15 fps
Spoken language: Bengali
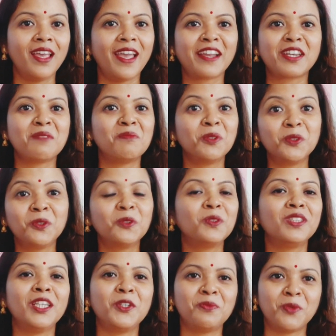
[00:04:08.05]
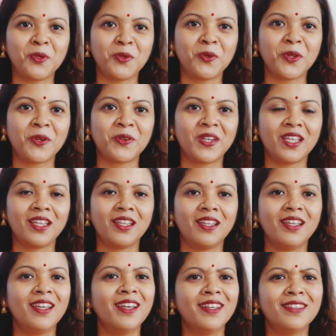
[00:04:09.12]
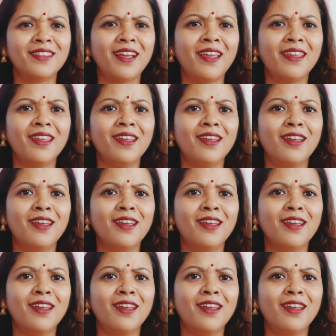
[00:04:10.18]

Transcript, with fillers: একটা বন্ধুত্বের উপর গড়ে ওঠে তাই